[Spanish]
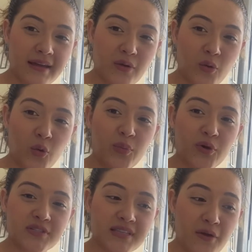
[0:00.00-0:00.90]

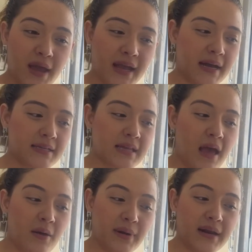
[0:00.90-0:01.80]
cupos de becas
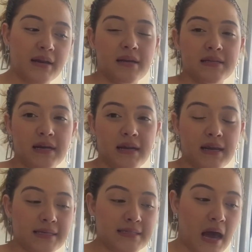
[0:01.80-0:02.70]
para realizar
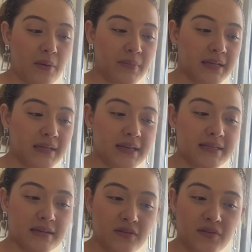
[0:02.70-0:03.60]
el examen de
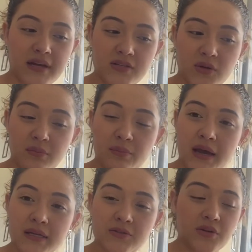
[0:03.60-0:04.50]
certificación en
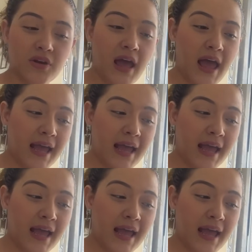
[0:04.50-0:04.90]
Python